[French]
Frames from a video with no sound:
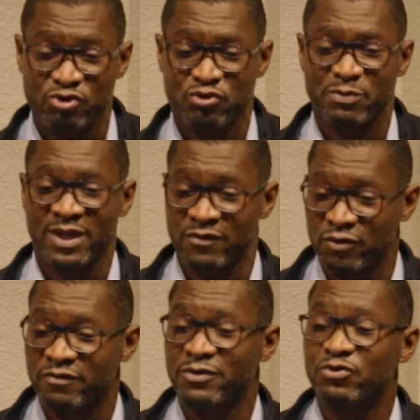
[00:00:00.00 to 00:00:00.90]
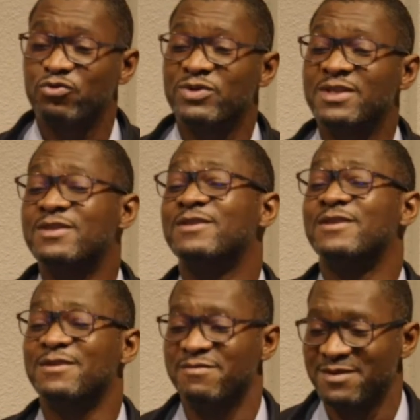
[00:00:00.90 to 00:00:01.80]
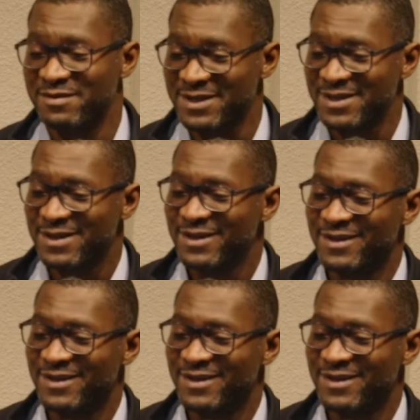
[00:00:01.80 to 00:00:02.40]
suis prévu le 28 février.